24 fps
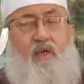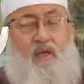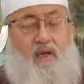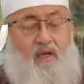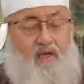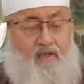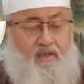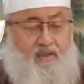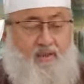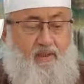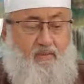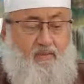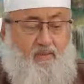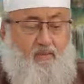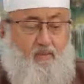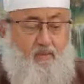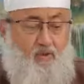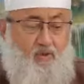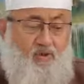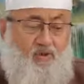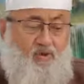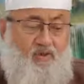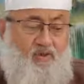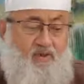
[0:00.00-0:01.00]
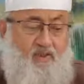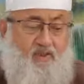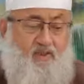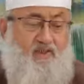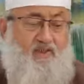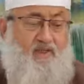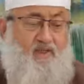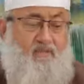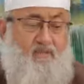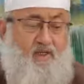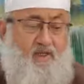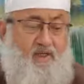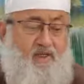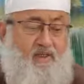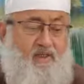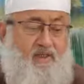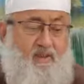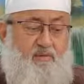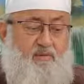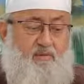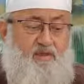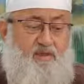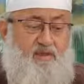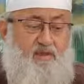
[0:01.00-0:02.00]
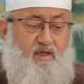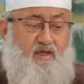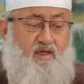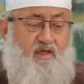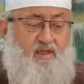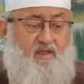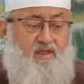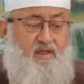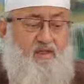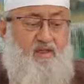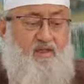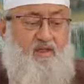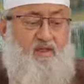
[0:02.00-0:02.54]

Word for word: أن مرتكب الكبيرة